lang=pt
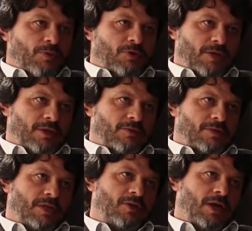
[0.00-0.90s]
o projeto,
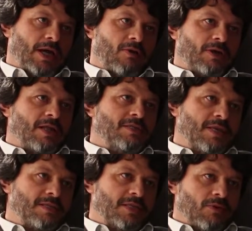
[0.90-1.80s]
ou seja, a
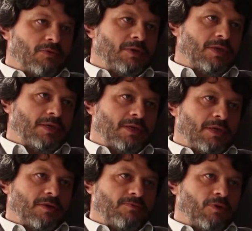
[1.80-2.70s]
organização que
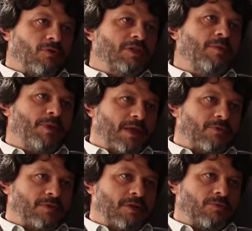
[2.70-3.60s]
é, foi
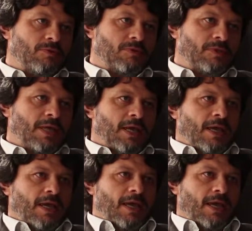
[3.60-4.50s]
contemplada com os recursos,
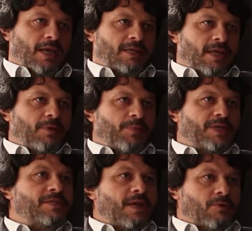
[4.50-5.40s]
ela tem que
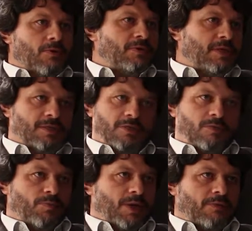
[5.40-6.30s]
prestar contas
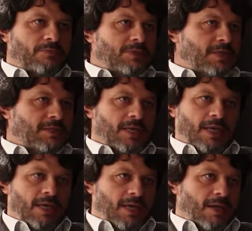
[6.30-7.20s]
isso para um
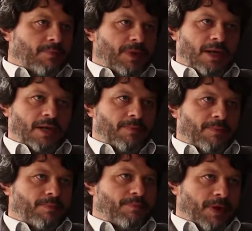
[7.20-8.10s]
TCE, para
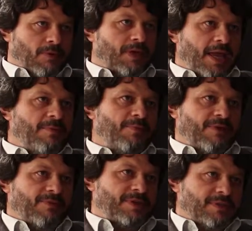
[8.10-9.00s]
para alguém
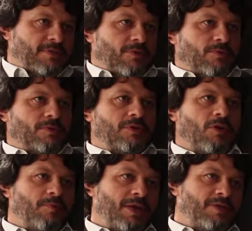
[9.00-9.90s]
para ver se os recursos
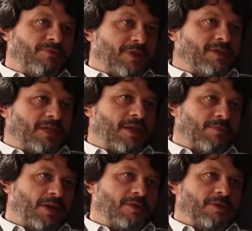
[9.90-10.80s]
realmente
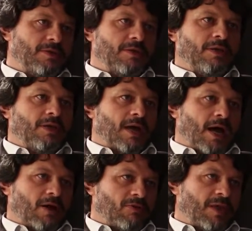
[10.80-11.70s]
financeiramente
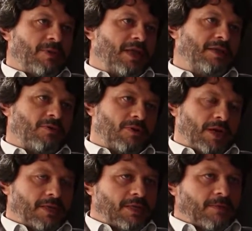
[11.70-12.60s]
a contabilidade está
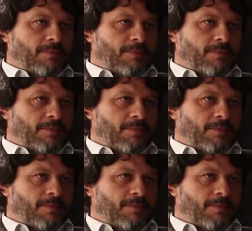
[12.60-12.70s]
correta?